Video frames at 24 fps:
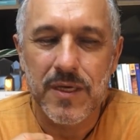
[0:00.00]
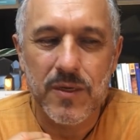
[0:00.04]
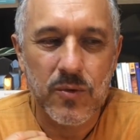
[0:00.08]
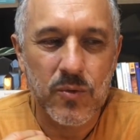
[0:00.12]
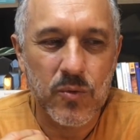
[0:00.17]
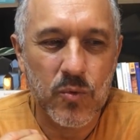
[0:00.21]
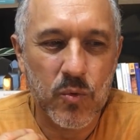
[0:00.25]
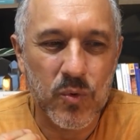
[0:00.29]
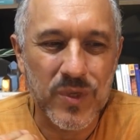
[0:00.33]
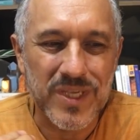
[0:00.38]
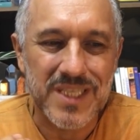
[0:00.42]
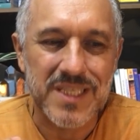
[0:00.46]
o
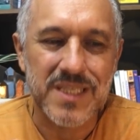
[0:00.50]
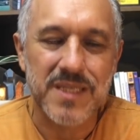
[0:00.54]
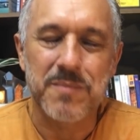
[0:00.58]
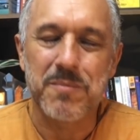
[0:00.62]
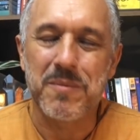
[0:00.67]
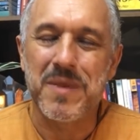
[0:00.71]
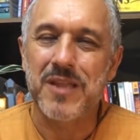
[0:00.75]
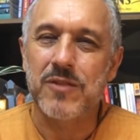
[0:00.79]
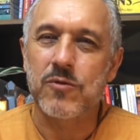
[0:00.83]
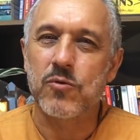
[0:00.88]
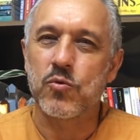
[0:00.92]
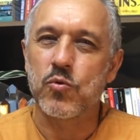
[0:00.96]

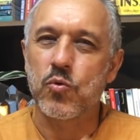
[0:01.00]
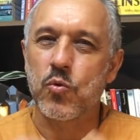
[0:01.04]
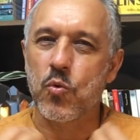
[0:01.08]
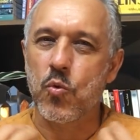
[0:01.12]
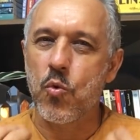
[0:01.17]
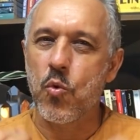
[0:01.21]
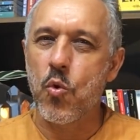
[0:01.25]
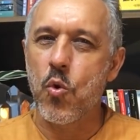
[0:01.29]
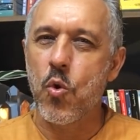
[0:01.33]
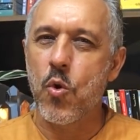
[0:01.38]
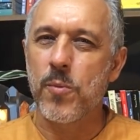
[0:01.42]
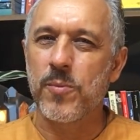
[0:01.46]
conhecimento do
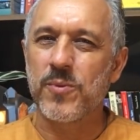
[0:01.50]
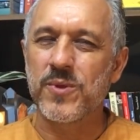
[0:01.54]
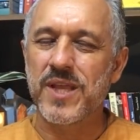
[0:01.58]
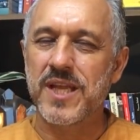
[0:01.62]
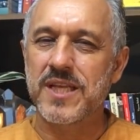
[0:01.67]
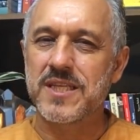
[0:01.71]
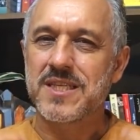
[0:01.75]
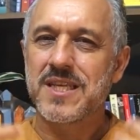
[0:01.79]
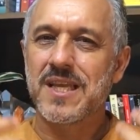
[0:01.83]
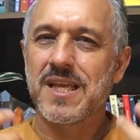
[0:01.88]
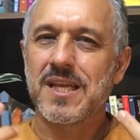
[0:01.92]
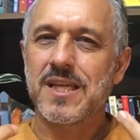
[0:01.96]
corpo,
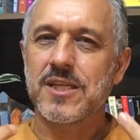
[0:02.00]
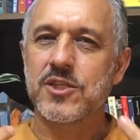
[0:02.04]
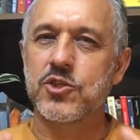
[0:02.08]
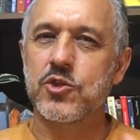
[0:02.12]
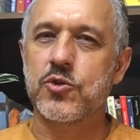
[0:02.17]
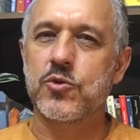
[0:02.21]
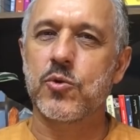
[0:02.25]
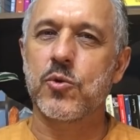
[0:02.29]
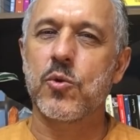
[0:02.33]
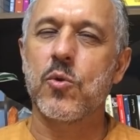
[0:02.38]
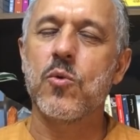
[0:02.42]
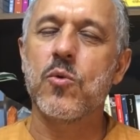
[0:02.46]
das células
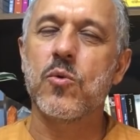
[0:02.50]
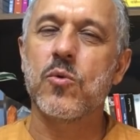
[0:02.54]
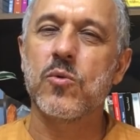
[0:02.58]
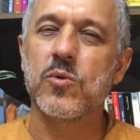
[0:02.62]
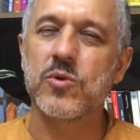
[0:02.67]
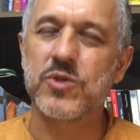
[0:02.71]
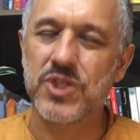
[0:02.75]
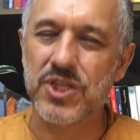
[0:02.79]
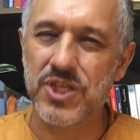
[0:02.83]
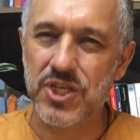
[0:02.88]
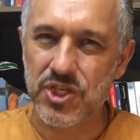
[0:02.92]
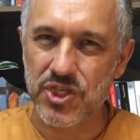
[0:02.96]
tronco,
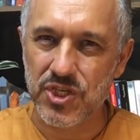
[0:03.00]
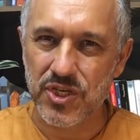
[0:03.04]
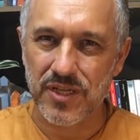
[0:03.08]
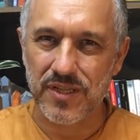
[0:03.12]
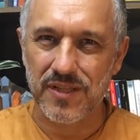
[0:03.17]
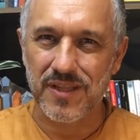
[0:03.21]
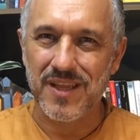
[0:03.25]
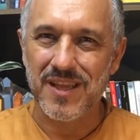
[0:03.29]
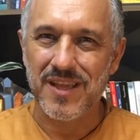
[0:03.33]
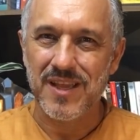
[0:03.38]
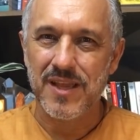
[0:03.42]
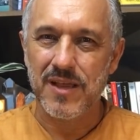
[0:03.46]
ou seja,